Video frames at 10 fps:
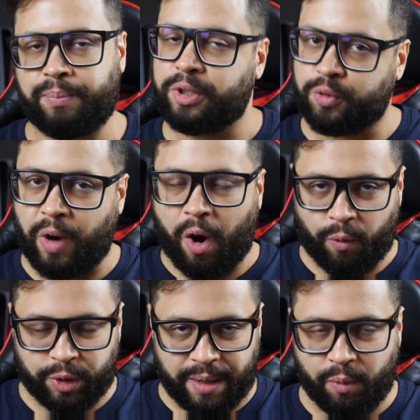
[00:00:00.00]

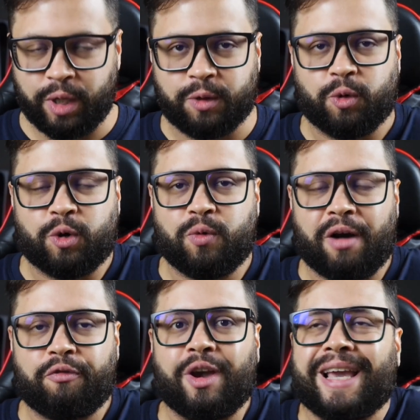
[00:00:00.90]
Pessoal, o Demolidor
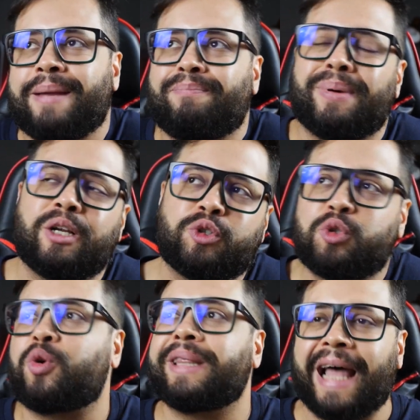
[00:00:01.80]
nunca foi aquele
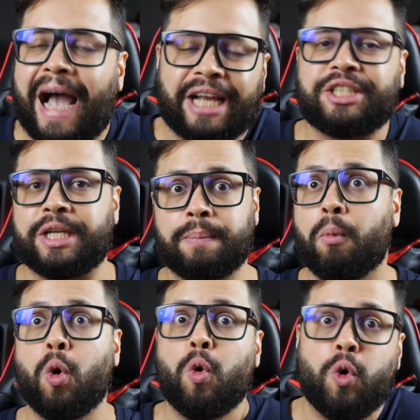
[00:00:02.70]
personagem
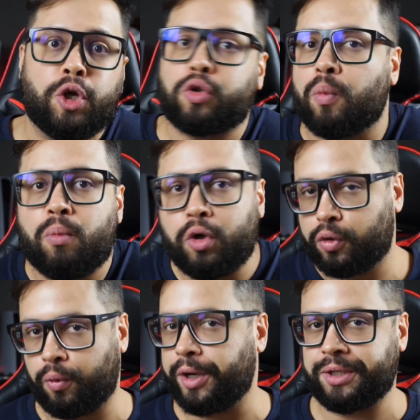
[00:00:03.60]
muito,
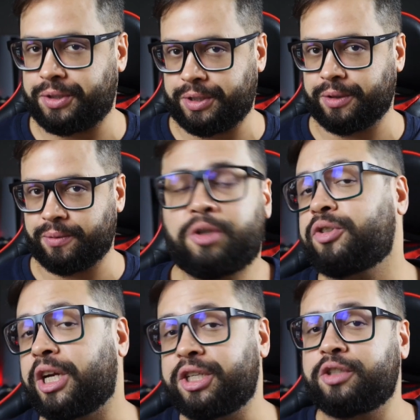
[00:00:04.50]
muito conhecido. Isso
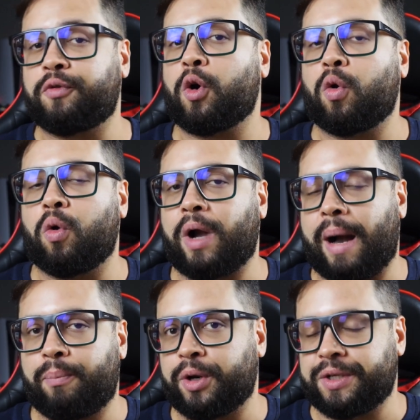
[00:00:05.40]
se a gente for
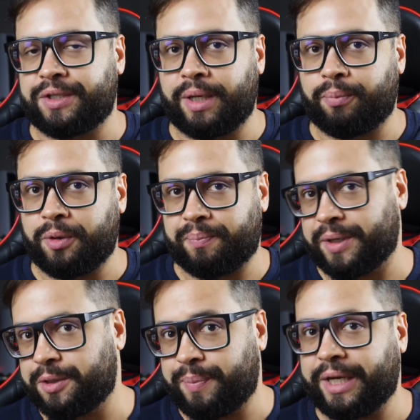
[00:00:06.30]
colocar, por exemplo, em
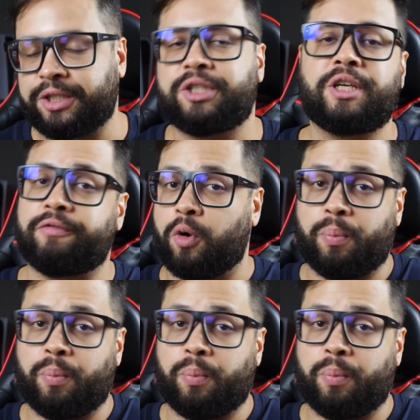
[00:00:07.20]
perspectiva o